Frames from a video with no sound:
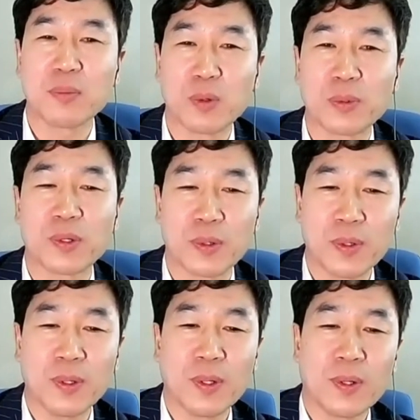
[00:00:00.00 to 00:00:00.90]

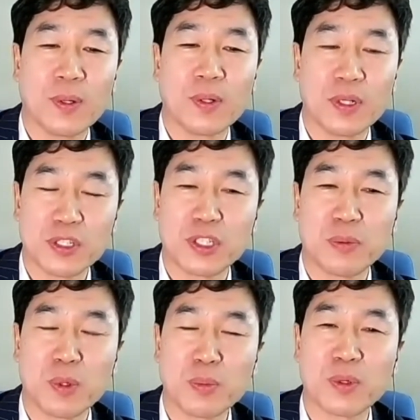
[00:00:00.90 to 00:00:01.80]
목표로
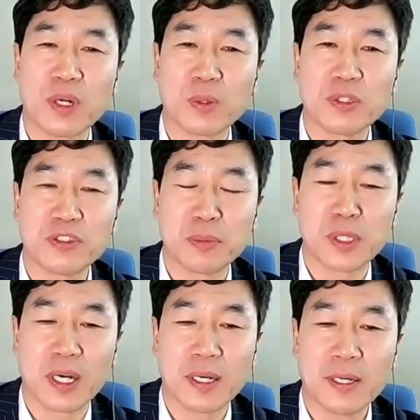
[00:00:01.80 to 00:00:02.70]
열심히 홍보를 하고
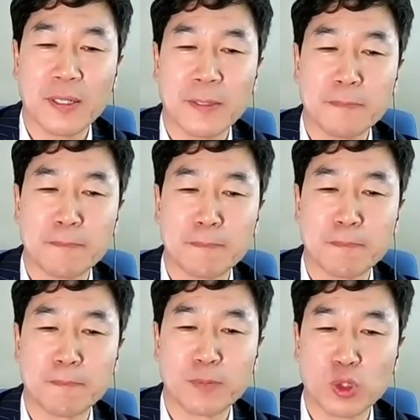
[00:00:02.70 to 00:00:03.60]
있습니다.
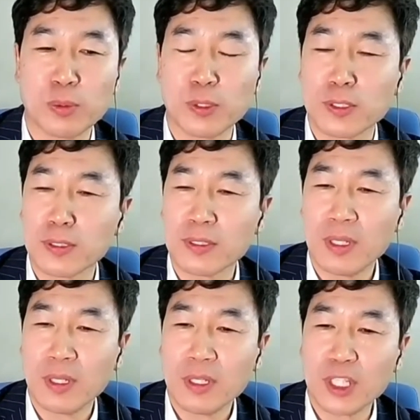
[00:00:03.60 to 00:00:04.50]
두 분은
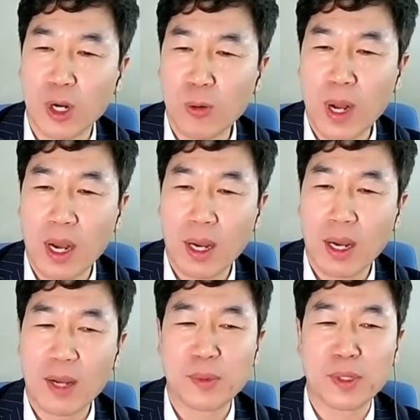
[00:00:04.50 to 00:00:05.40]
영광
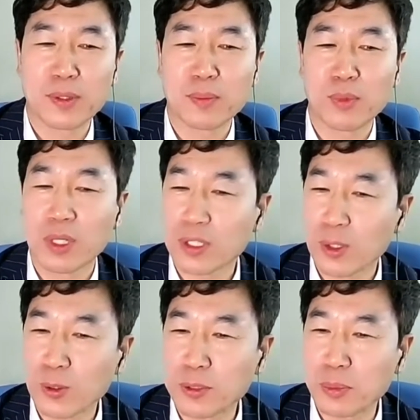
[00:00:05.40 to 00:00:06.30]
하면 뭐가
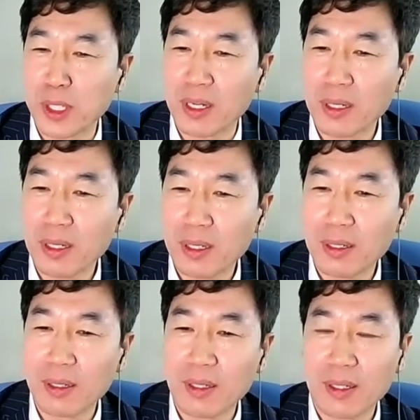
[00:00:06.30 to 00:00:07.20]
떠오르십니까?
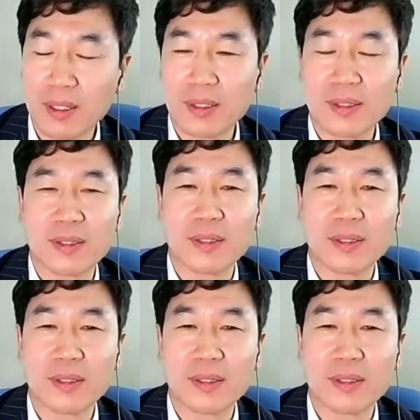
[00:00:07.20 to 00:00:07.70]
저는 굴비.